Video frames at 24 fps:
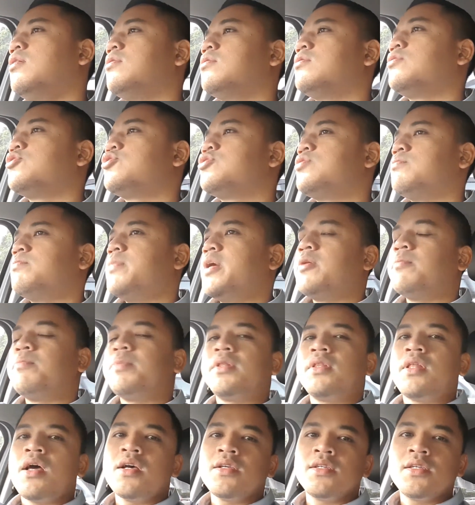terus main
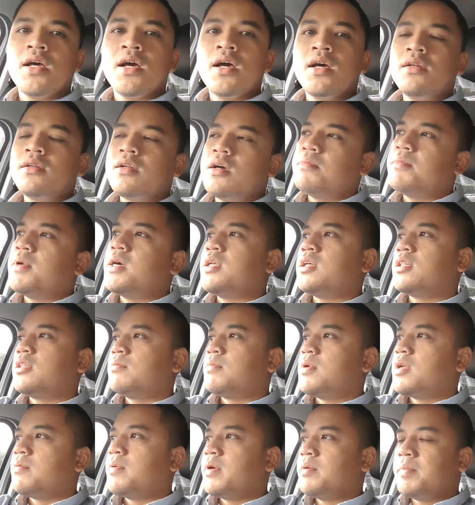petasan banyak
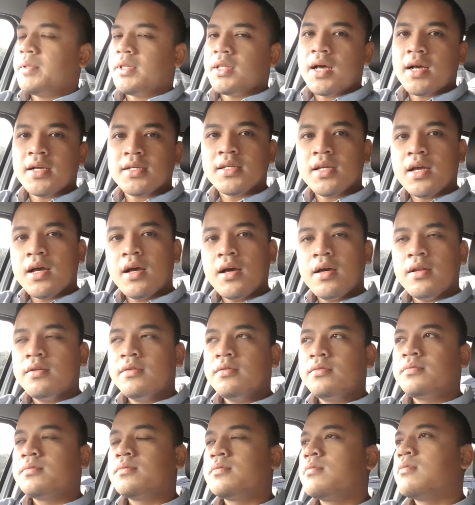teman main
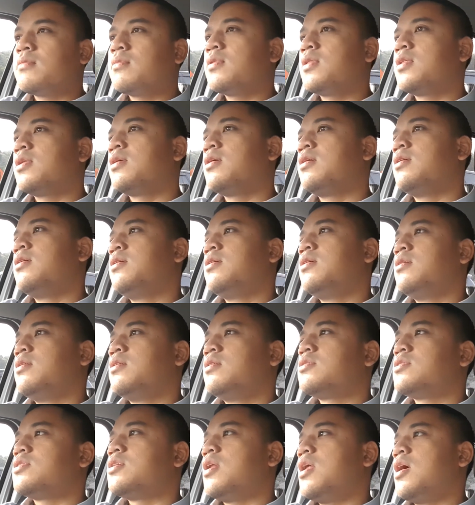petasan
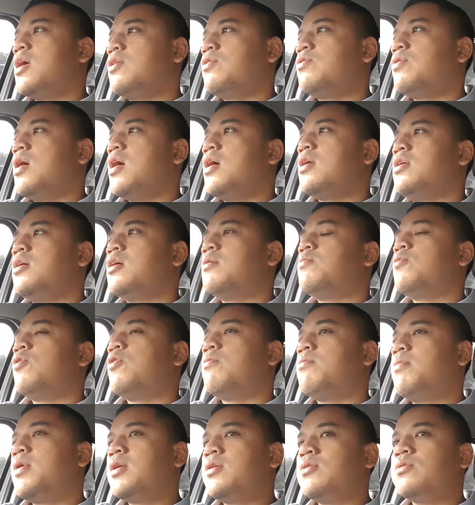selalu ada
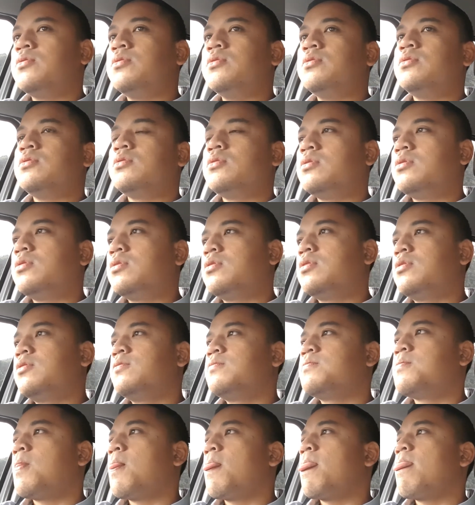momen untuk
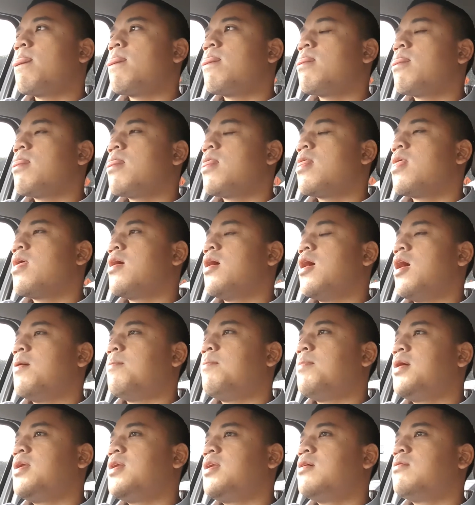
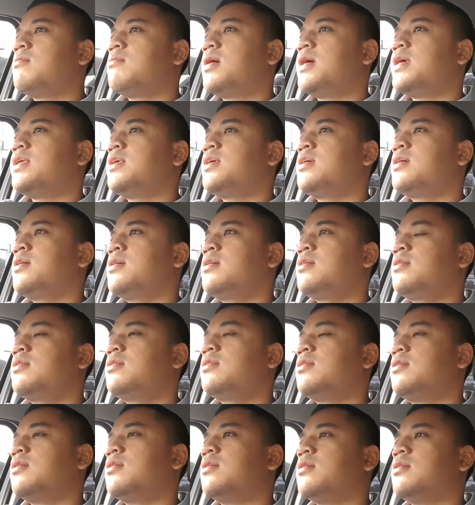apa namanya
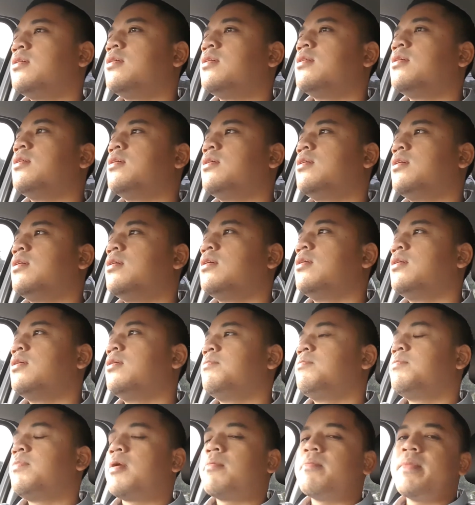eh,
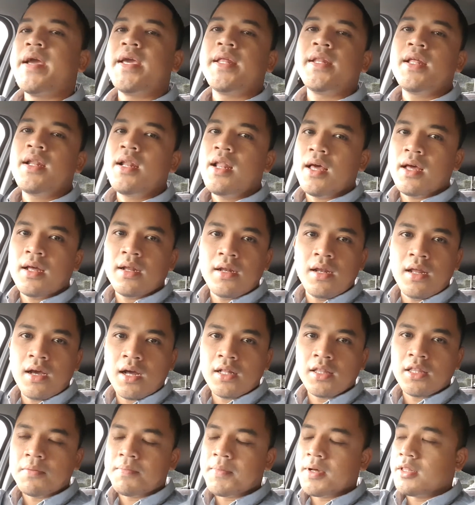permainan lah
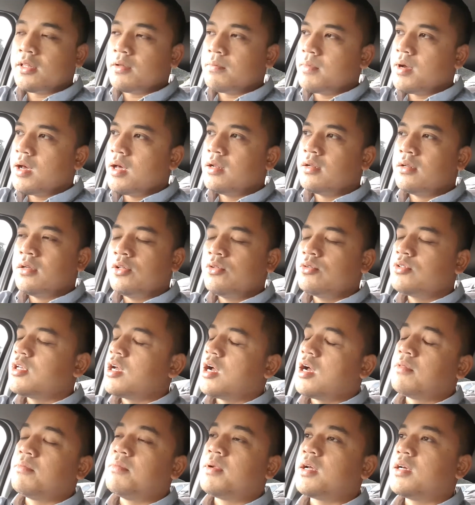dengan teman-teman itu
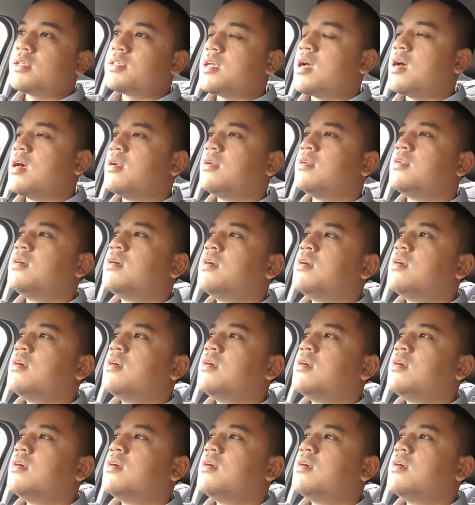sangat berkesan